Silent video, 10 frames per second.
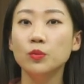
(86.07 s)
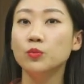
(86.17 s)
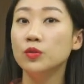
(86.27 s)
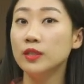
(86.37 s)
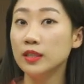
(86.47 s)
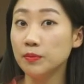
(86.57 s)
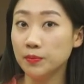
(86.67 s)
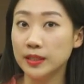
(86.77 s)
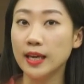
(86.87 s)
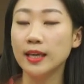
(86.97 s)
무슨
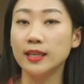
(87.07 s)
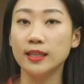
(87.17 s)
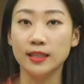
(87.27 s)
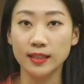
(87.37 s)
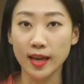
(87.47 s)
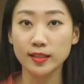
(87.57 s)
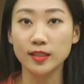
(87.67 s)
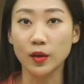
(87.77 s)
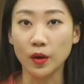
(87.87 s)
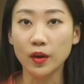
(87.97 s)
비행기를
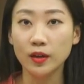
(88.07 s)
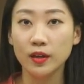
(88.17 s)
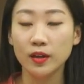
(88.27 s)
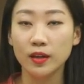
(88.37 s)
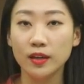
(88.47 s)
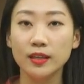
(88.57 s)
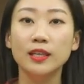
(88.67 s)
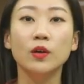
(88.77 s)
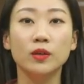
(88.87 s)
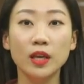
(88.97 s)
탔어요?
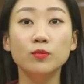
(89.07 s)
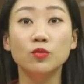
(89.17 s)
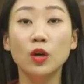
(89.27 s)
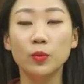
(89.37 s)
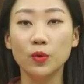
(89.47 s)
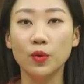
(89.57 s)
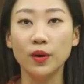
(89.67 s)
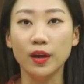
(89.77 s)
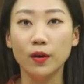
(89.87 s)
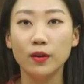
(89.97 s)
이렇게 물어볼
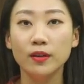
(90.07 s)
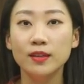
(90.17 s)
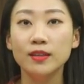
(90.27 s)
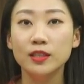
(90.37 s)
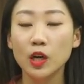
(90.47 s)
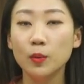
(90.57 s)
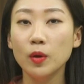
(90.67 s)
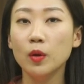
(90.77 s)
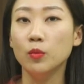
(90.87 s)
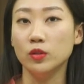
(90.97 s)
거예요.
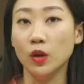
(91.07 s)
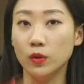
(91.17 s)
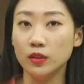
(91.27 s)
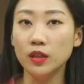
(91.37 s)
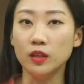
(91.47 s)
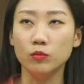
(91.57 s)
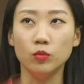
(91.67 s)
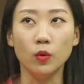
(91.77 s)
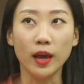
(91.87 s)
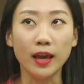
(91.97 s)
그러면 뭐 저는
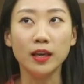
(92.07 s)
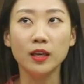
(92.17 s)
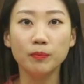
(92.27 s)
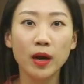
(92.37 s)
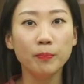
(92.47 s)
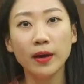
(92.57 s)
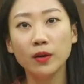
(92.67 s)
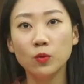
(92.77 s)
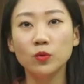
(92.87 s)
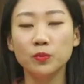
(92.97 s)
뭐
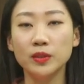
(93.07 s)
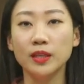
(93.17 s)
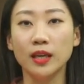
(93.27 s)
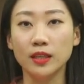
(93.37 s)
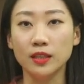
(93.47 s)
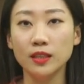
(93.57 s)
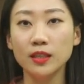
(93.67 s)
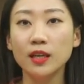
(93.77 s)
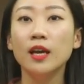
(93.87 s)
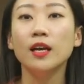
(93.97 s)
A880 비행기를
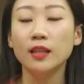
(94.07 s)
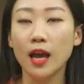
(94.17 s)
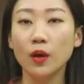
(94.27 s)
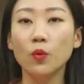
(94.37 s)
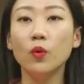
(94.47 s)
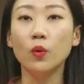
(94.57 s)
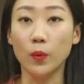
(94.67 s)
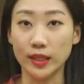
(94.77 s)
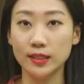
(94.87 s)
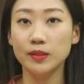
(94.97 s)
타고
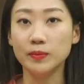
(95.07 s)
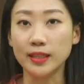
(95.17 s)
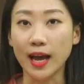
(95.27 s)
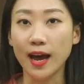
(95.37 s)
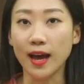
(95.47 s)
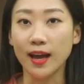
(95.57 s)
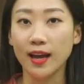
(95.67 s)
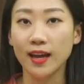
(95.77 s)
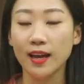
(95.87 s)
왔습니다.